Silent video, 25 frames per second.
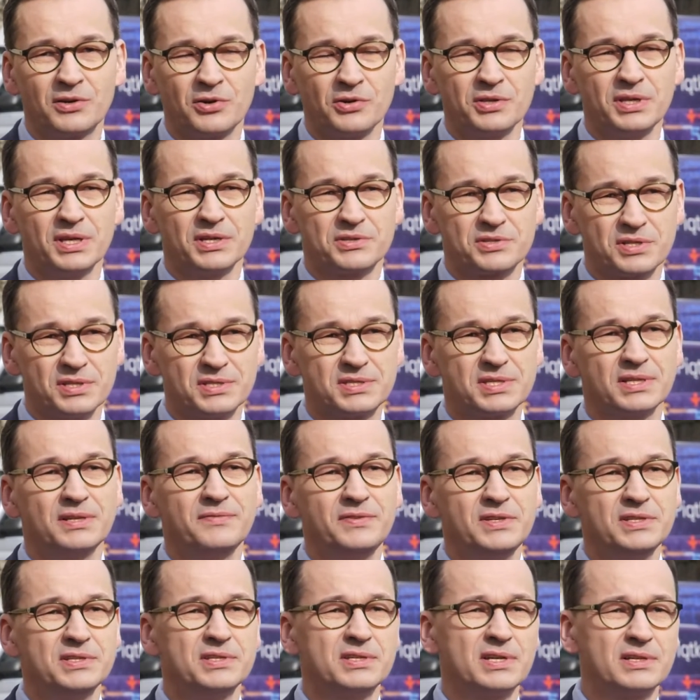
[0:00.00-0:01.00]
konieczny,
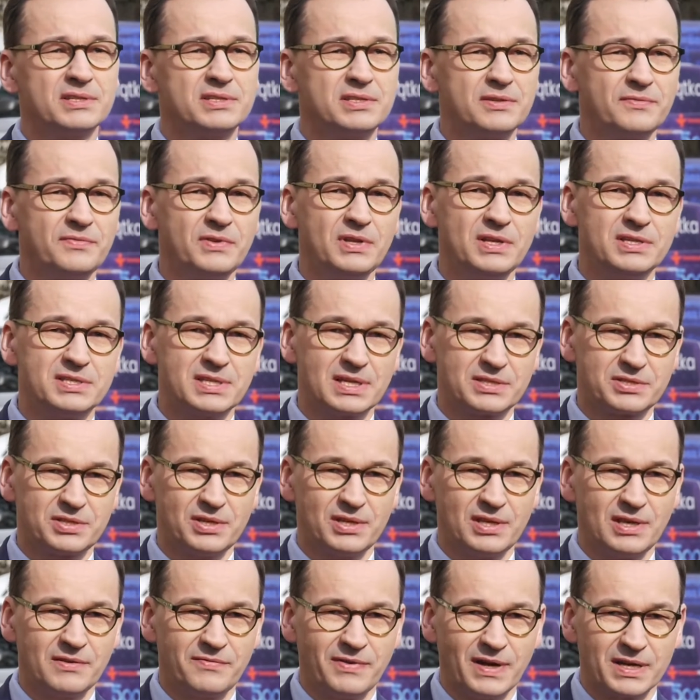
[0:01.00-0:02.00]

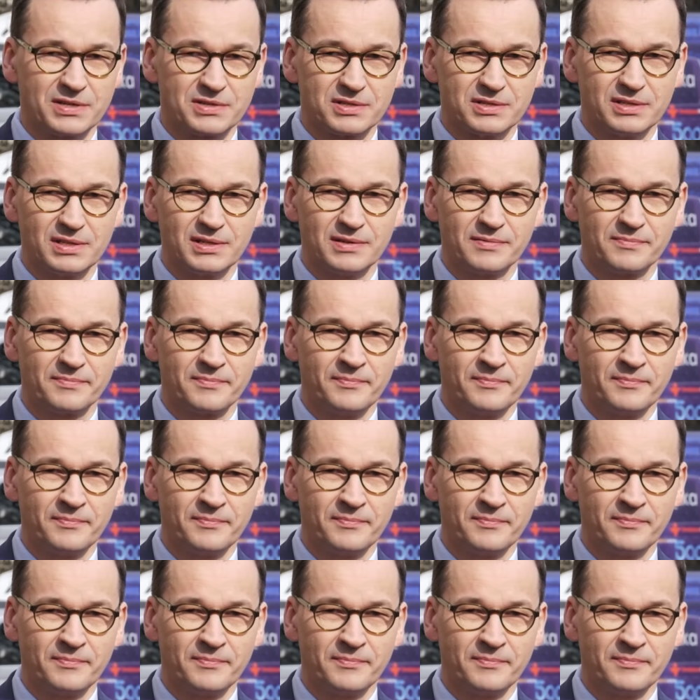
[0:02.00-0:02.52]
cywilizacyjnie ważny.